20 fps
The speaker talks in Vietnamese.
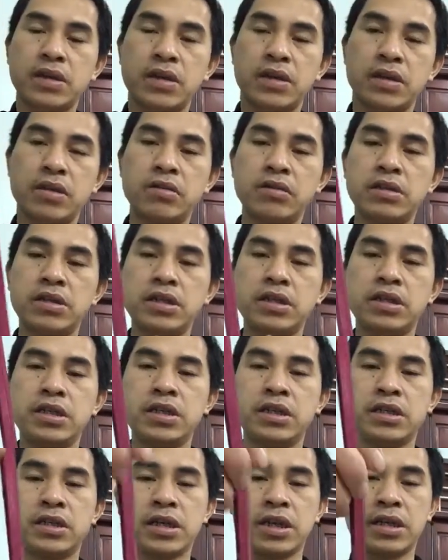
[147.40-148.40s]
tôi xin
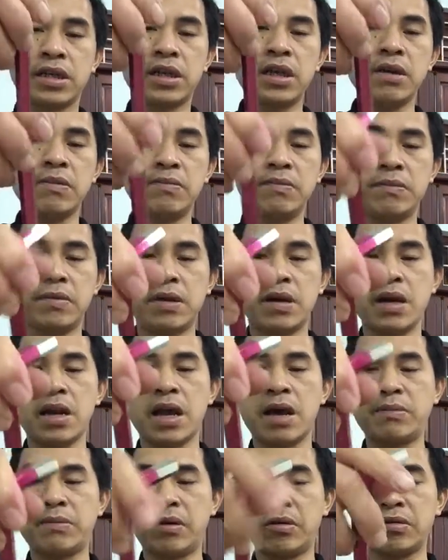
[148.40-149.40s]
chia sẻ tiếp
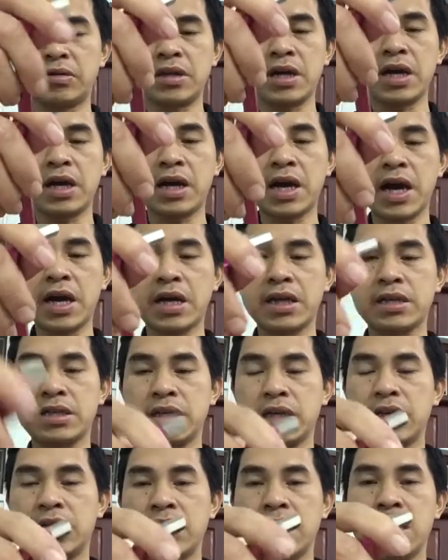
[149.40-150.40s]
là màu sắc khác là
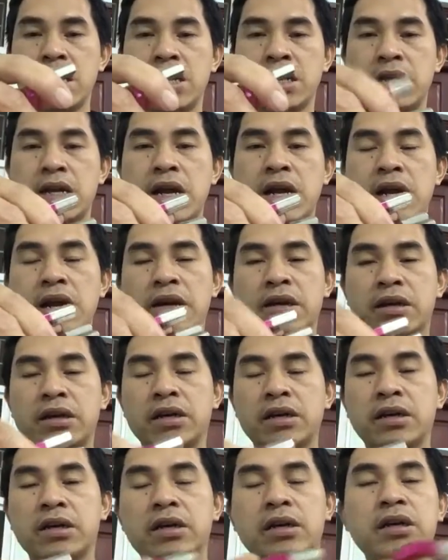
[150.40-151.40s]
gì đây là
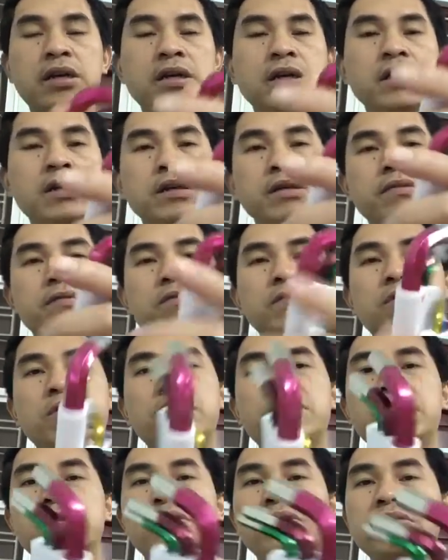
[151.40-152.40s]
cỡ
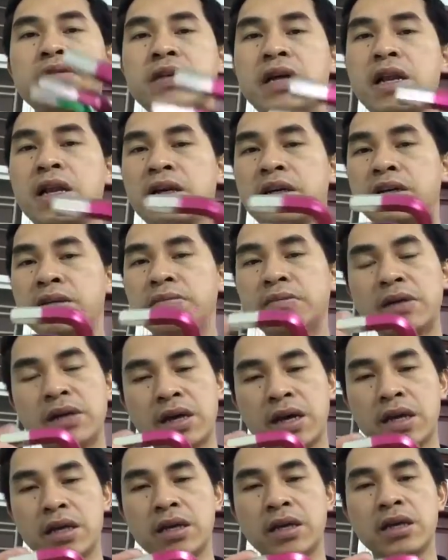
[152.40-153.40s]
tôi vừa rút ra là cỡ
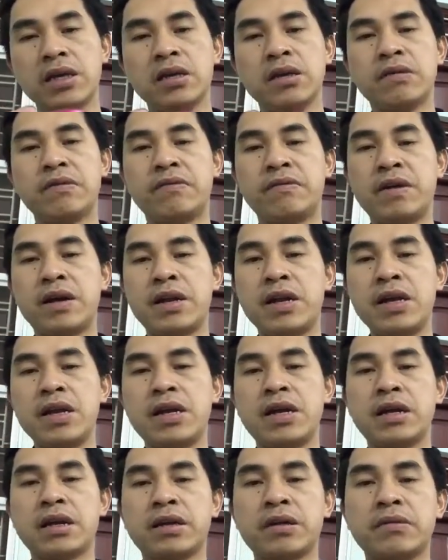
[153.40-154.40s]
10 và đây
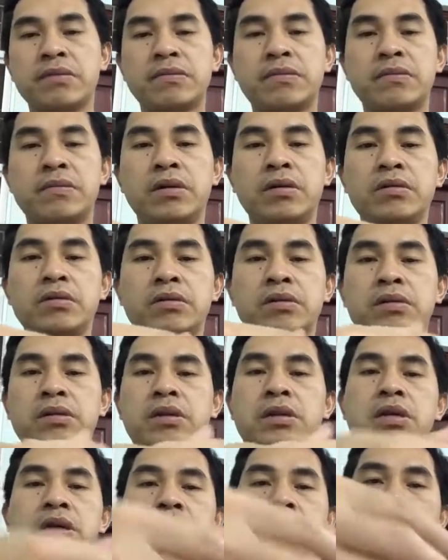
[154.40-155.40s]
là màu
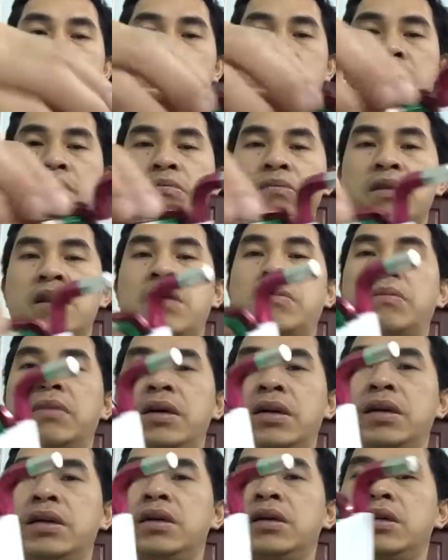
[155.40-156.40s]
tím đậm
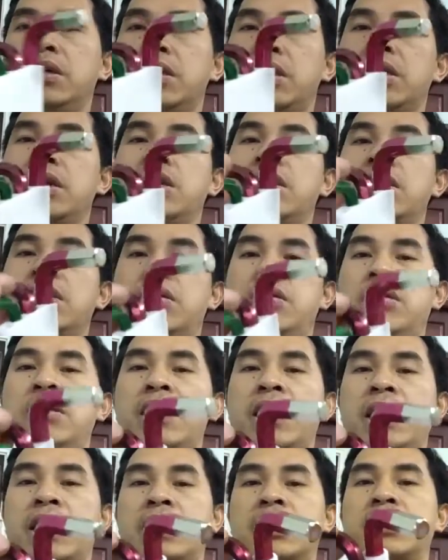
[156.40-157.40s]
hơn thì nó
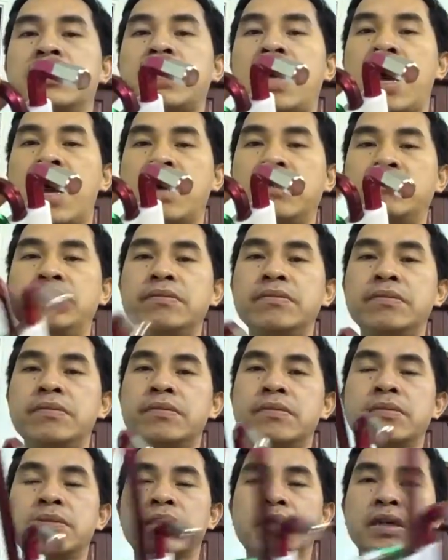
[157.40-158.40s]
là cỡ 8
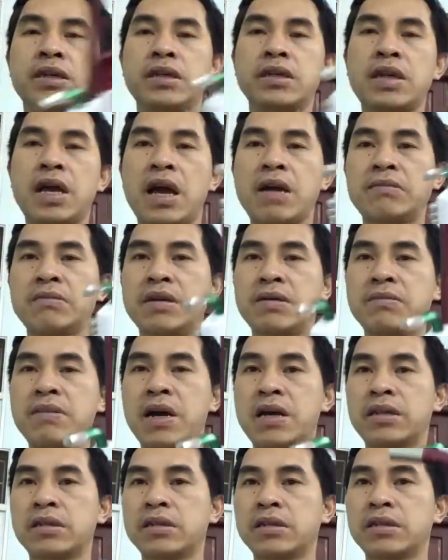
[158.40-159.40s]
cỡ 8 các
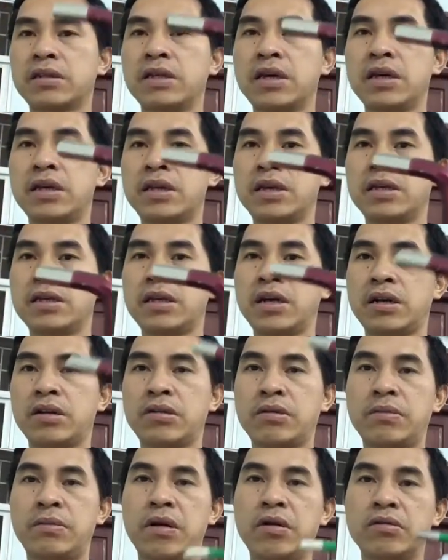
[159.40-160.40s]
bạn có thể thấy rõ
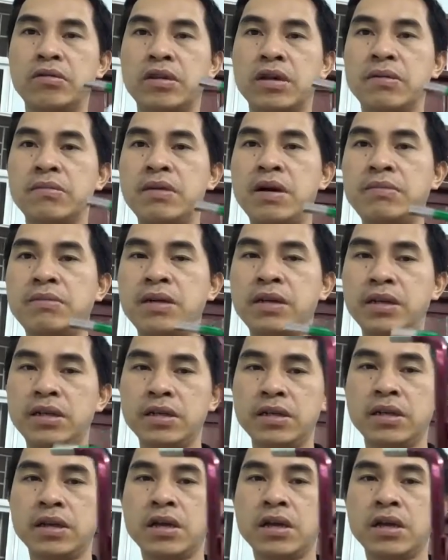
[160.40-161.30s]
nó màu tím đậm hơn